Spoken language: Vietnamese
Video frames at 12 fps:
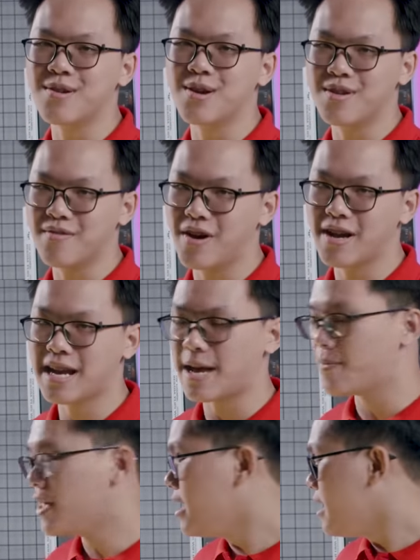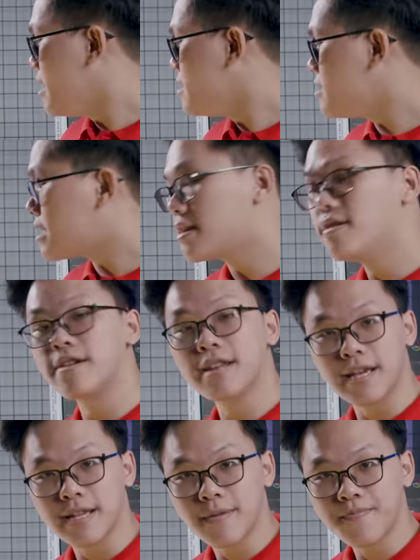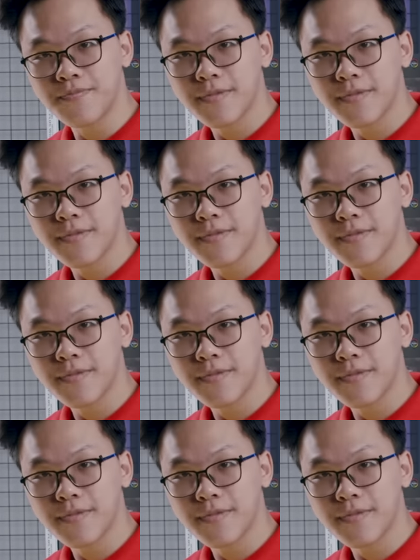kiểu kiểu nửa vời như này những cái người như này nhá